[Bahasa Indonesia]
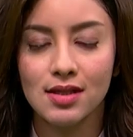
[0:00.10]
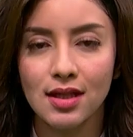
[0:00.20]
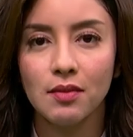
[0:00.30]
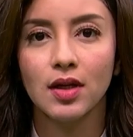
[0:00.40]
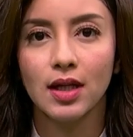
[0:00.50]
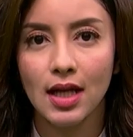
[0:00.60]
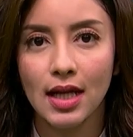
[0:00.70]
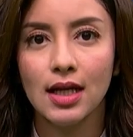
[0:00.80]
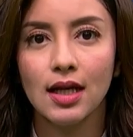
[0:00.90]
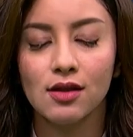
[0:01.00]
masih
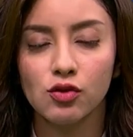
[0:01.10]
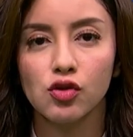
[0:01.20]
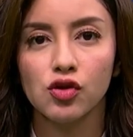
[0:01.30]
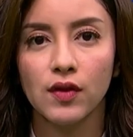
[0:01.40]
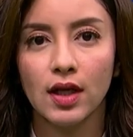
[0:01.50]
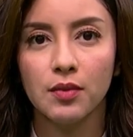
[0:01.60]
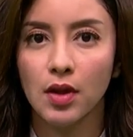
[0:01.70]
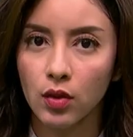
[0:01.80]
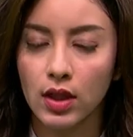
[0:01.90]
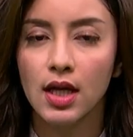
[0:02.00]
mengenai kasus Firly
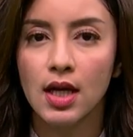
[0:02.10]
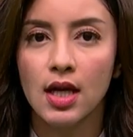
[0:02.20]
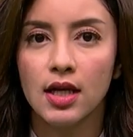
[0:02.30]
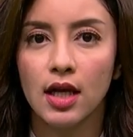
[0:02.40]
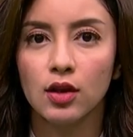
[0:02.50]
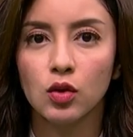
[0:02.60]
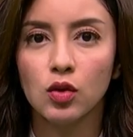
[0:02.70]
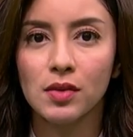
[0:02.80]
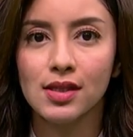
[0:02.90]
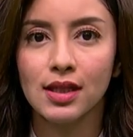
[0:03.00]
Bahuri, yaitu
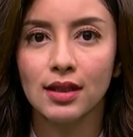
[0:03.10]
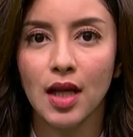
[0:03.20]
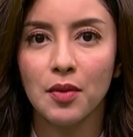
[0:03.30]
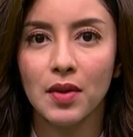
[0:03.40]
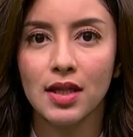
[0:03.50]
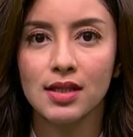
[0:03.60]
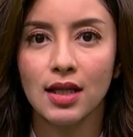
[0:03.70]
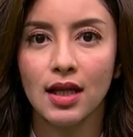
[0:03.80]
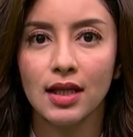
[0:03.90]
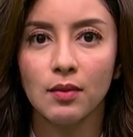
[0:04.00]
meski telah
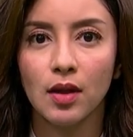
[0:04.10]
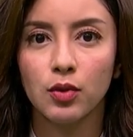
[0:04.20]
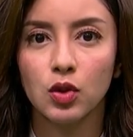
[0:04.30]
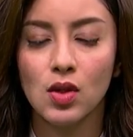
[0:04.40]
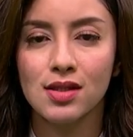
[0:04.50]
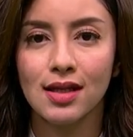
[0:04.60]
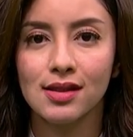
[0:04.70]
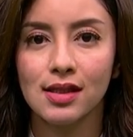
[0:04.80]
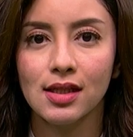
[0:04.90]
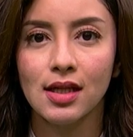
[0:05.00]
memeriksa 52
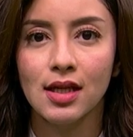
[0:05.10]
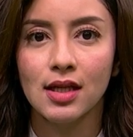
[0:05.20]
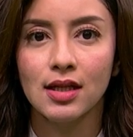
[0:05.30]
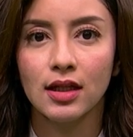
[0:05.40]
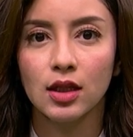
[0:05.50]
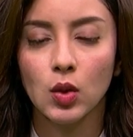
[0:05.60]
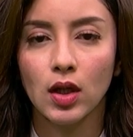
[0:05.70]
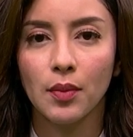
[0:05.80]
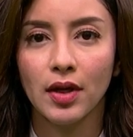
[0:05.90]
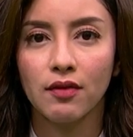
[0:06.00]
saksi dan Ketua
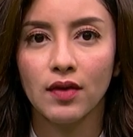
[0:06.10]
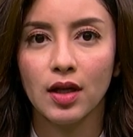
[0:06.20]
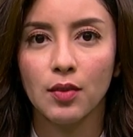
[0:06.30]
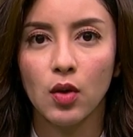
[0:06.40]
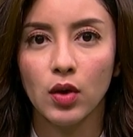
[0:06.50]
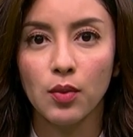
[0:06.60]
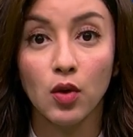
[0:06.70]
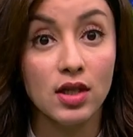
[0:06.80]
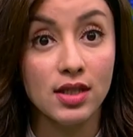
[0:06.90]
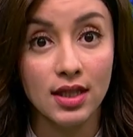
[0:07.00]
KPK Firly Bahuri,
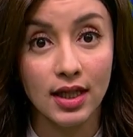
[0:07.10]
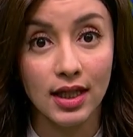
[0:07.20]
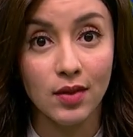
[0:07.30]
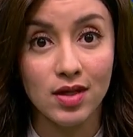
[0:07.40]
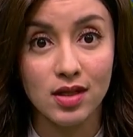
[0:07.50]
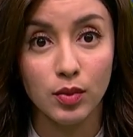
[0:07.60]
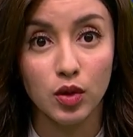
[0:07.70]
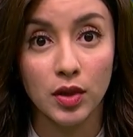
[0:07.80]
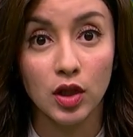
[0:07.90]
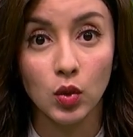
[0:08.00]
polisi hingga kini masih
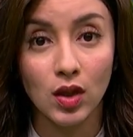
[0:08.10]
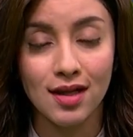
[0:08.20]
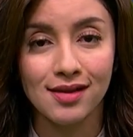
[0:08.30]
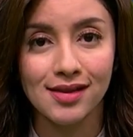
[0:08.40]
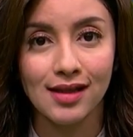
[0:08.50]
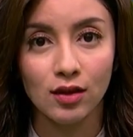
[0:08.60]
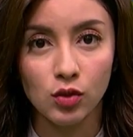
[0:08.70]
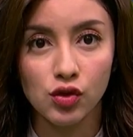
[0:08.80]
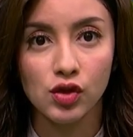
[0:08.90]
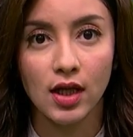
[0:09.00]
belum menentukan
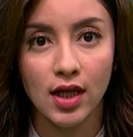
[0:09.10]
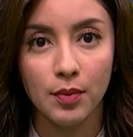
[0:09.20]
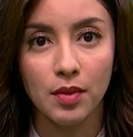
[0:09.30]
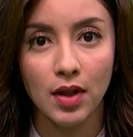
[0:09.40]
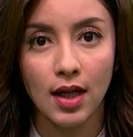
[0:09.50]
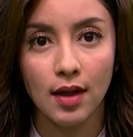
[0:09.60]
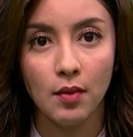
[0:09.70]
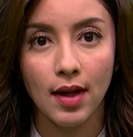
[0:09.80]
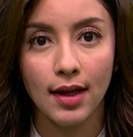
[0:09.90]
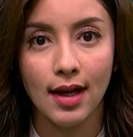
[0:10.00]
status terhadap pimpinan
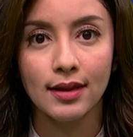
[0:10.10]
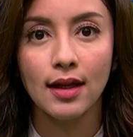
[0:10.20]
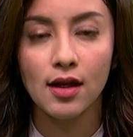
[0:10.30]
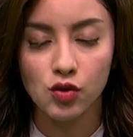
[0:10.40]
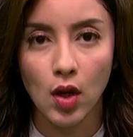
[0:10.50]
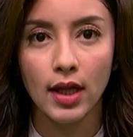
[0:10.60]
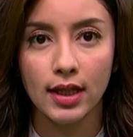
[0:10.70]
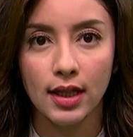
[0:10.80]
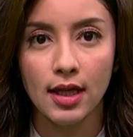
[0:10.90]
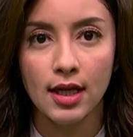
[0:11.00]
lembaga anti rasuah
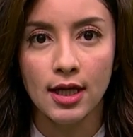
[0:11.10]
ini.